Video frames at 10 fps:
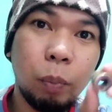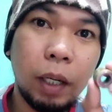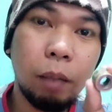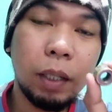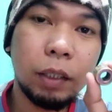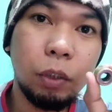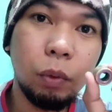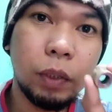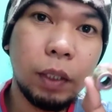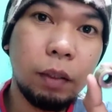palabas
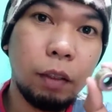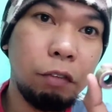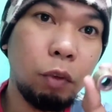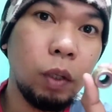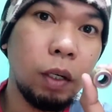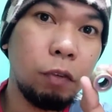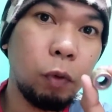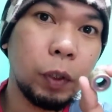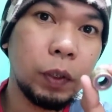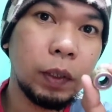yung centrifugal
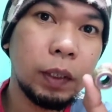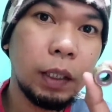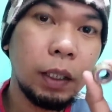force.